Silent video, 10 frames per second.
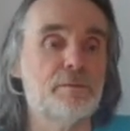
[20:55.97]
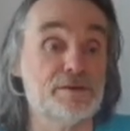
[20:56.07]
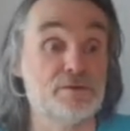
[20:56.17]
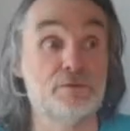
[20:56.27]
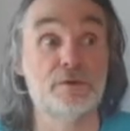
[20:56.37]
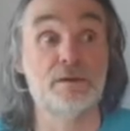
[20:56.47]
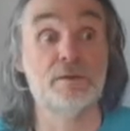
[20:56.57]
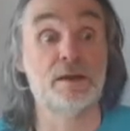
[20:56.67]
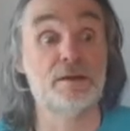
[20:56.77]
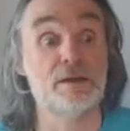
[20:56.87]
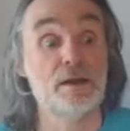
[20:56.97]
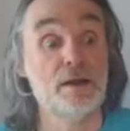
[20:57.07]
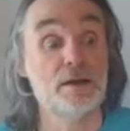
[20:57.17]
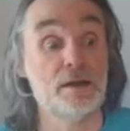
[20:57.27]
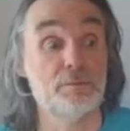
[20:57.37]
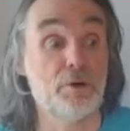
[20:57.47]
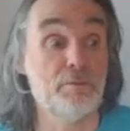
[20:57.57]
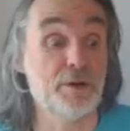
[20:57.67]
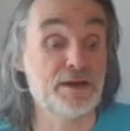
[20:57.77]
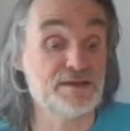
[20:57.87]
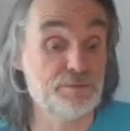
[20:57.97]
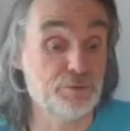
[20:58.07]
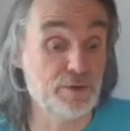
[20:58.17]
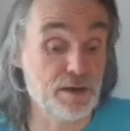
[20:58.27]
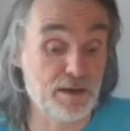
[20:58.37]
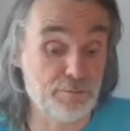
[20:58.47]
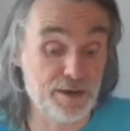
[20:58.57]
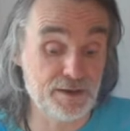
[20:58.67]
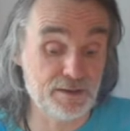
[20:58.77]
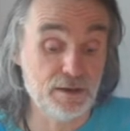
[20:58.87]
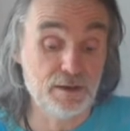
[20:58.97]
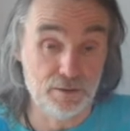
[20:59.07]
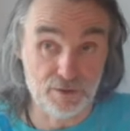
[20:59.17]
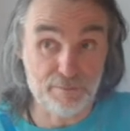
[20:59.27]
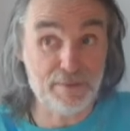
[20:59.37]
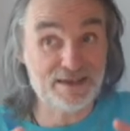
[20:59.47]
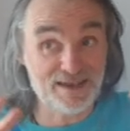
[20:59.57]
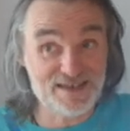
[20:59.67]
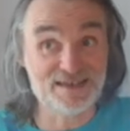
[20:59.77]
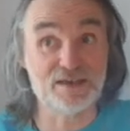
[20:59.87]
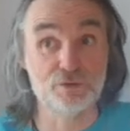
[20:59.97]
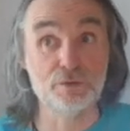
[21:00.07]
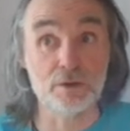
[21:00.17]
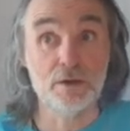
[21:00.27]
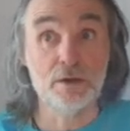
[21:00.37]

Parce que l'un des, des, problèmes principaux de la, planète, de la matrice nature,